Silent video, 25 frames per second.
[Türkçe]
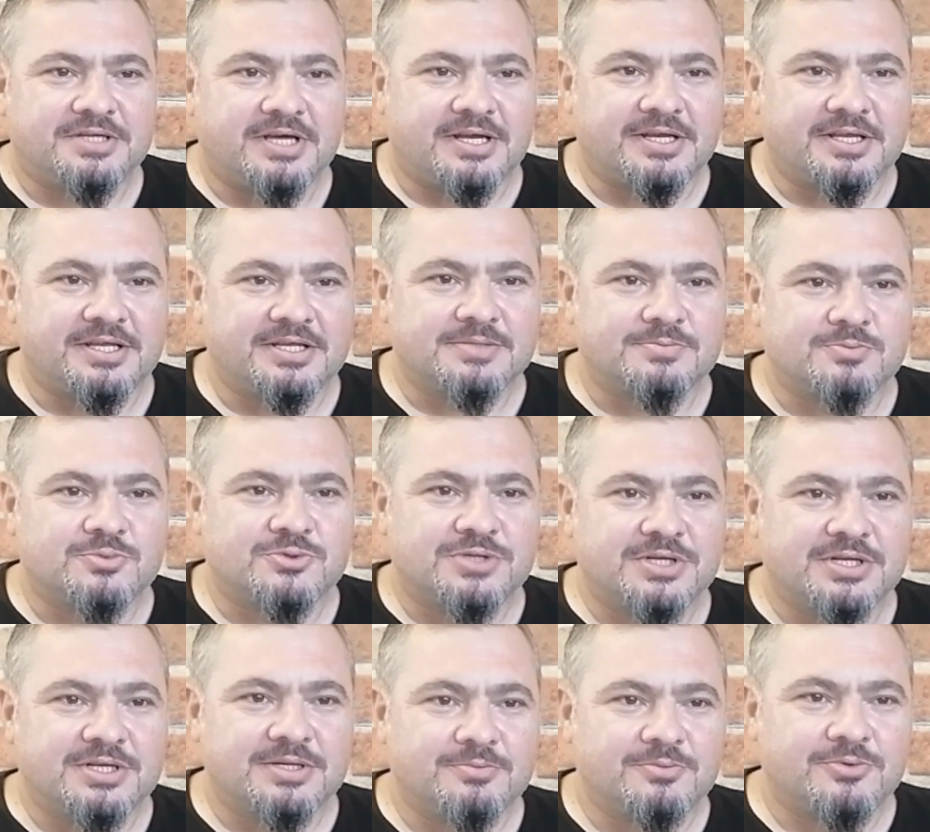Çerkez
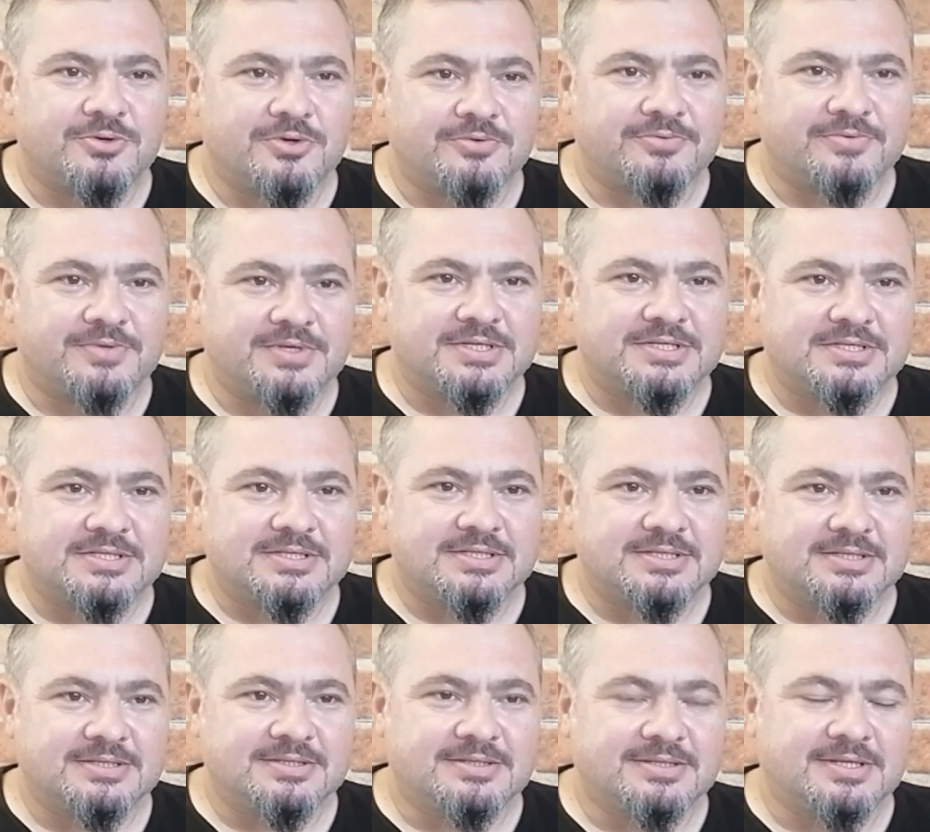müsellim
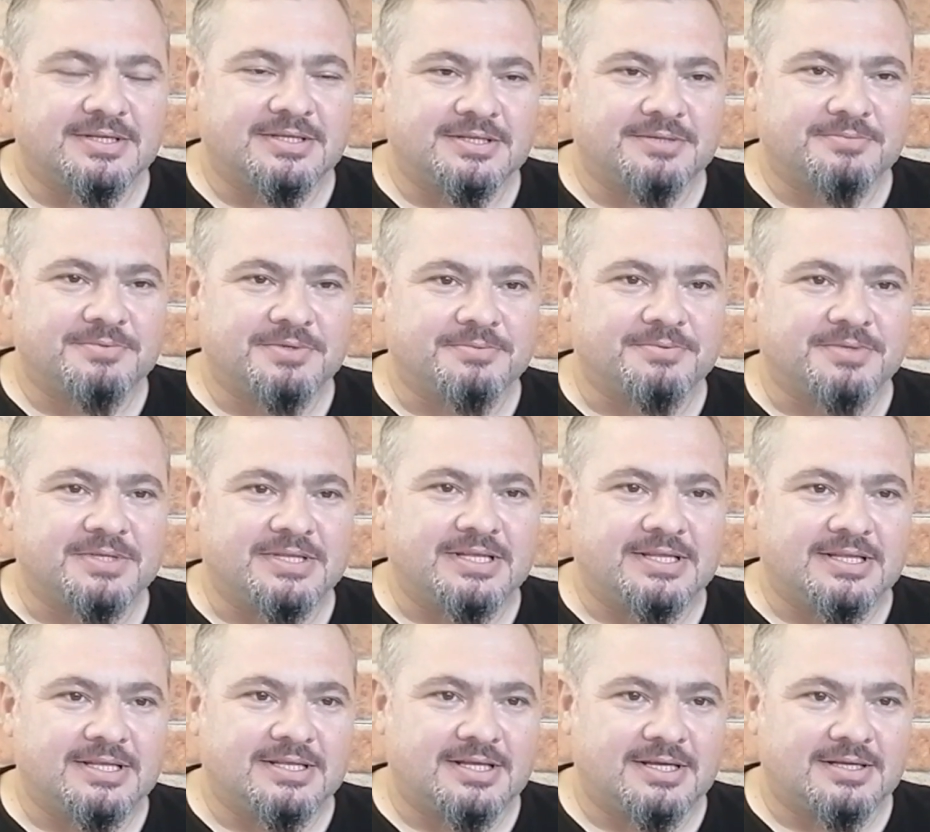köftesi dediğim
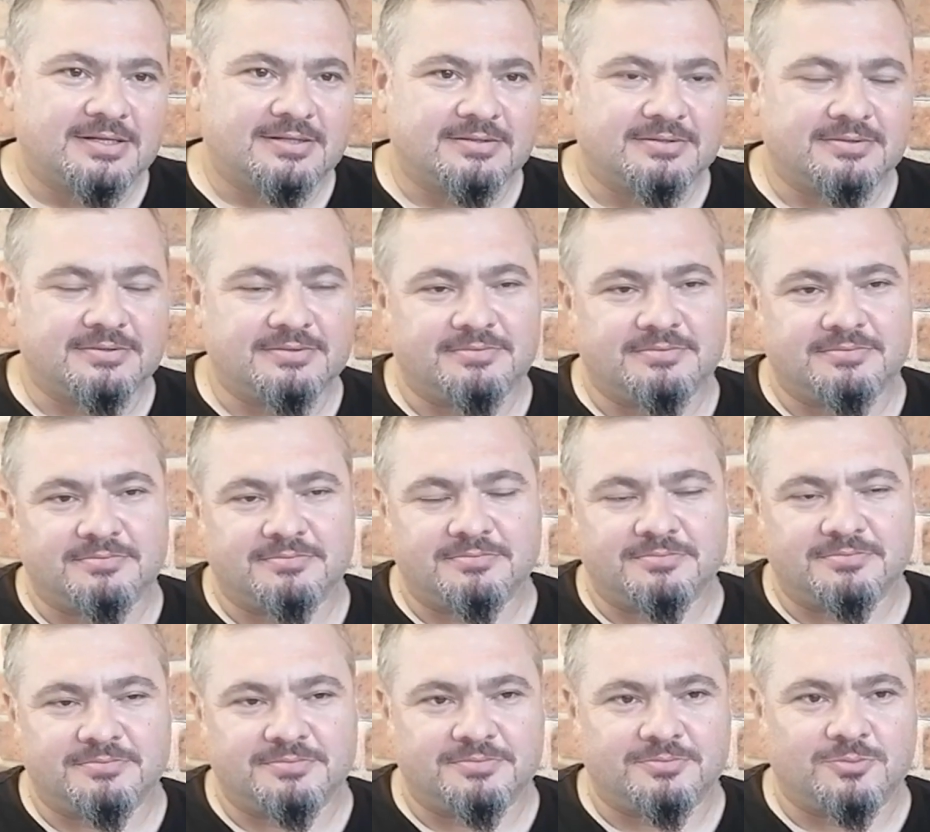gibi dededen
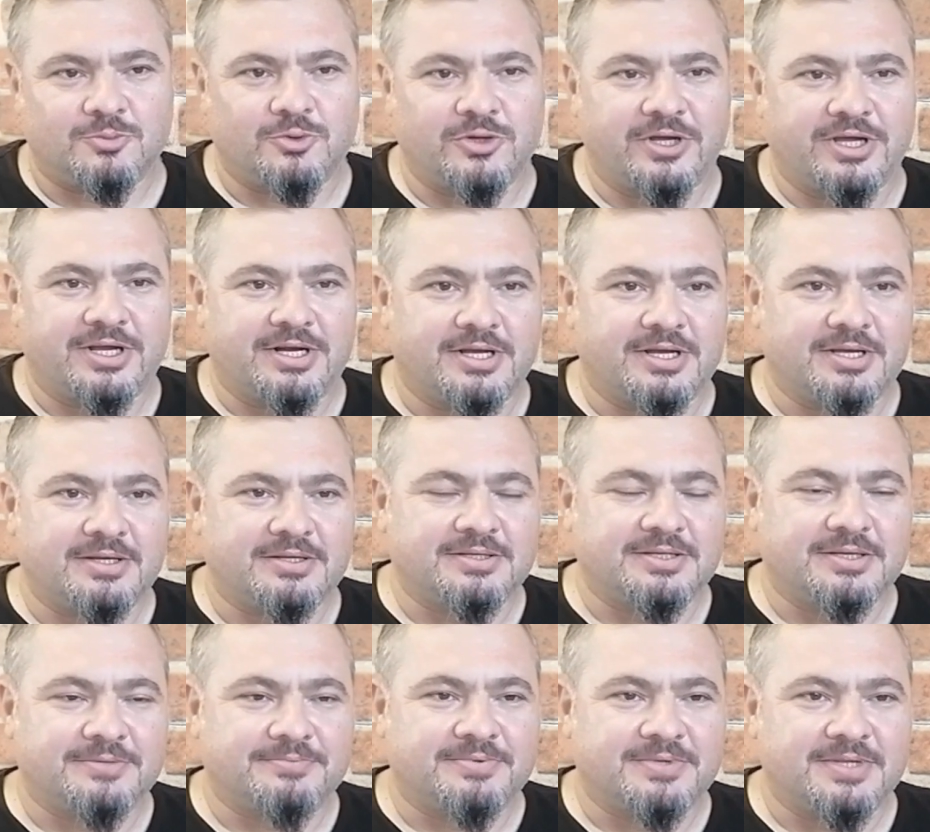bu yana
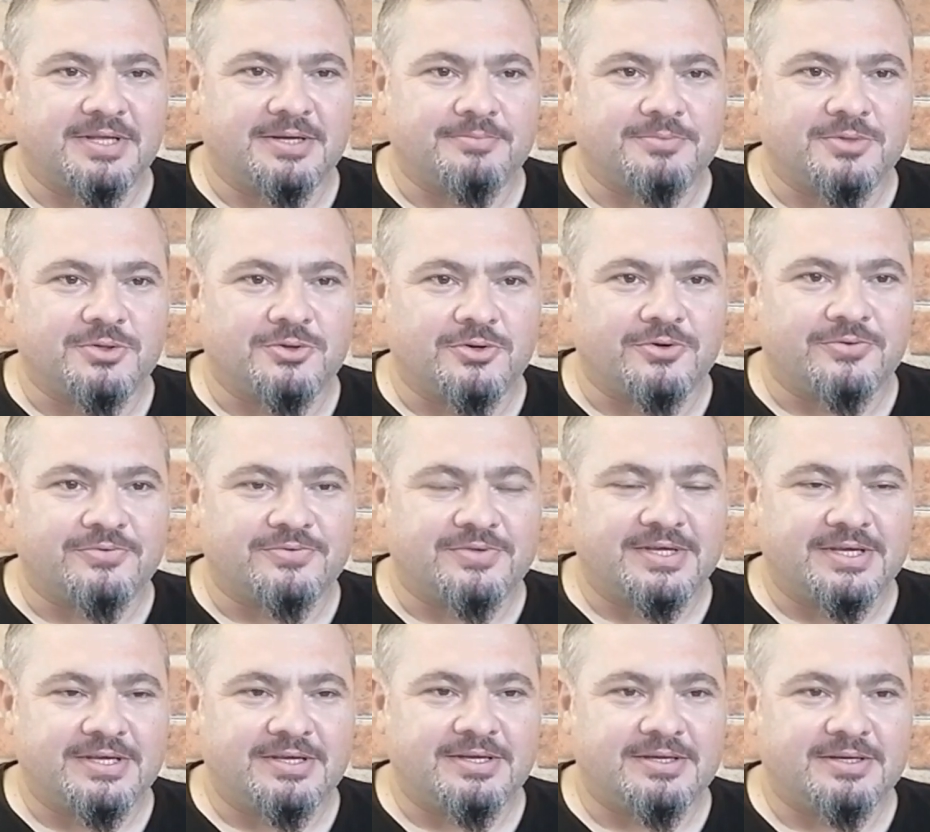yapılan bir
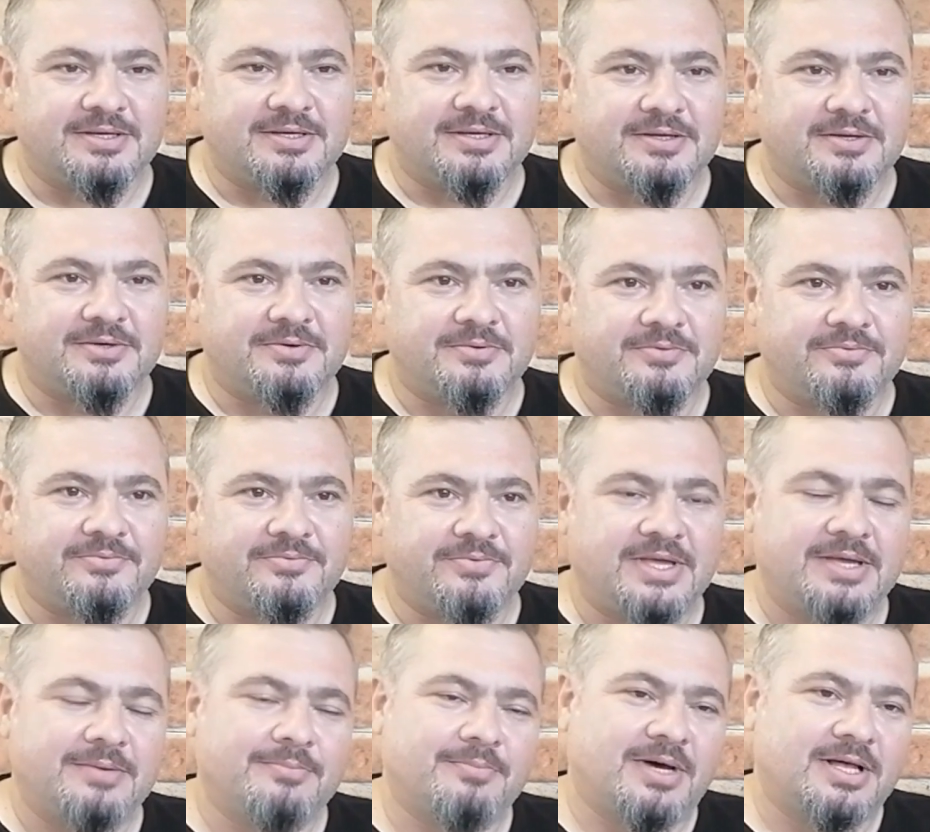köfte
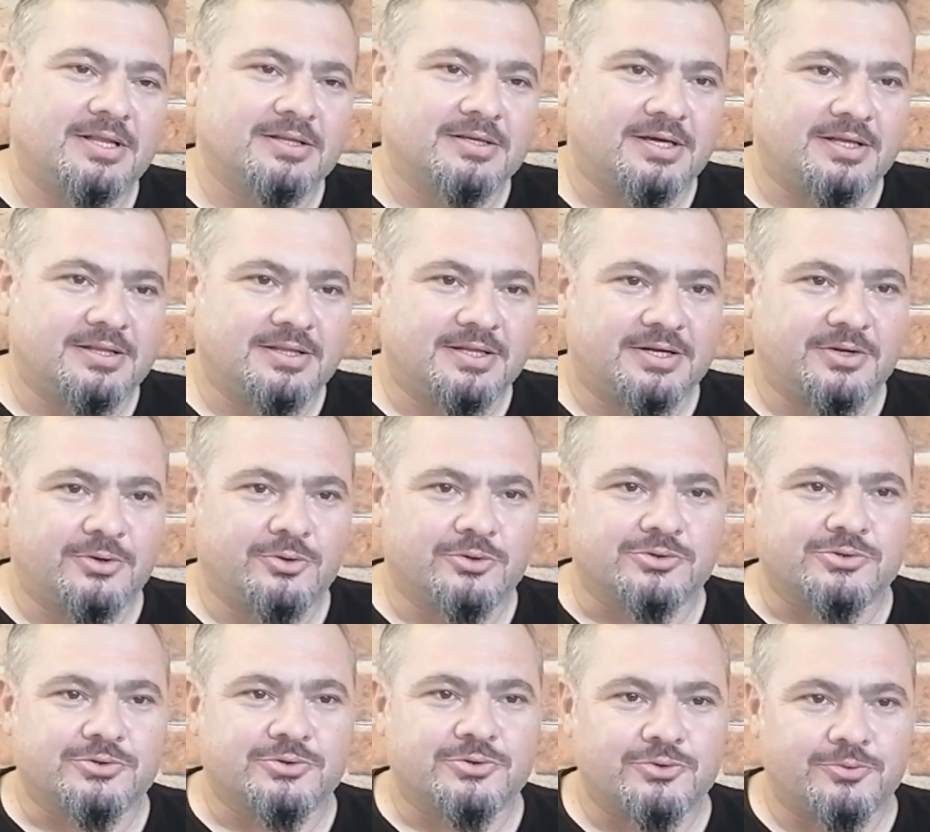ve Balkanlara
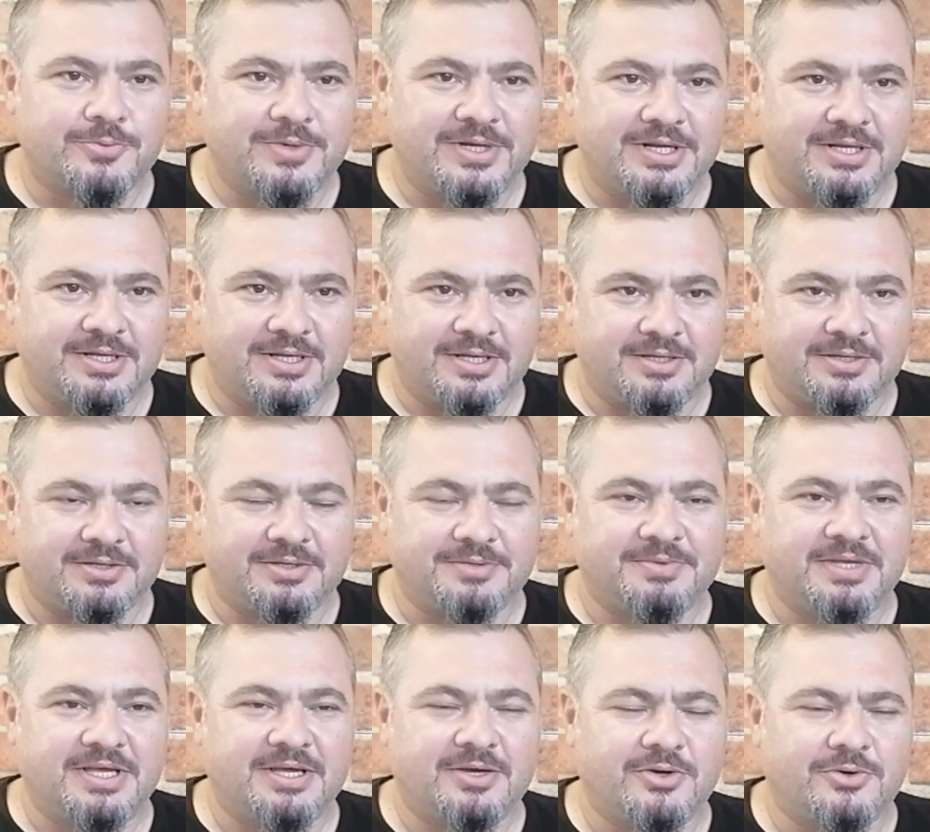özgü,
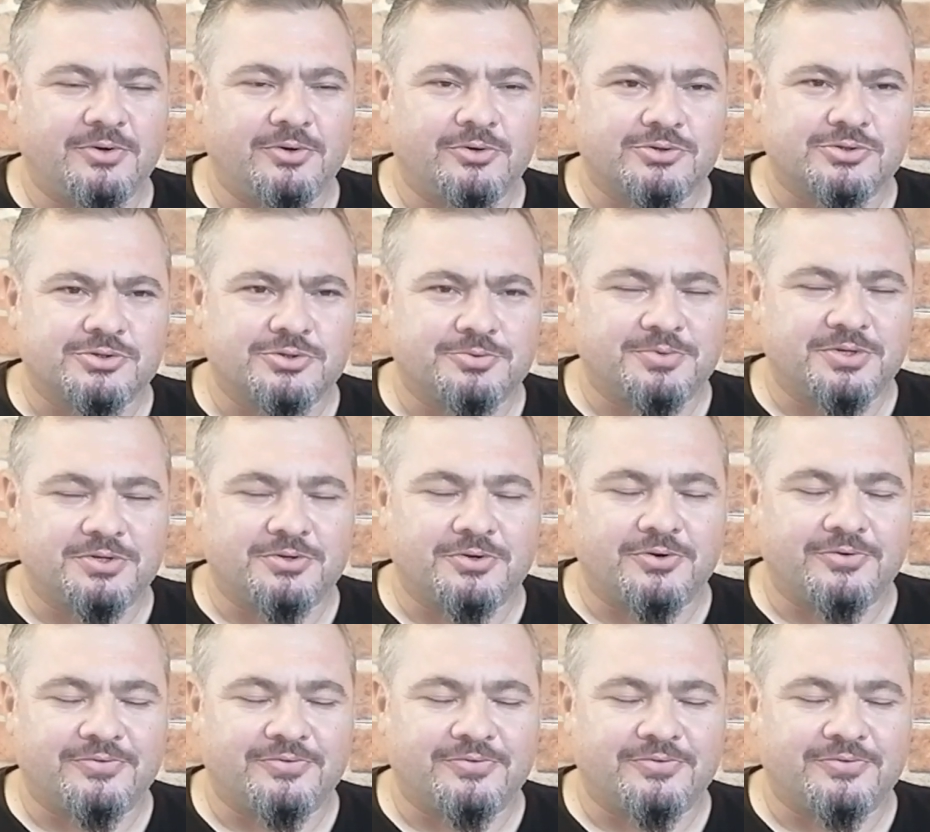Rumeli'ye özgü bir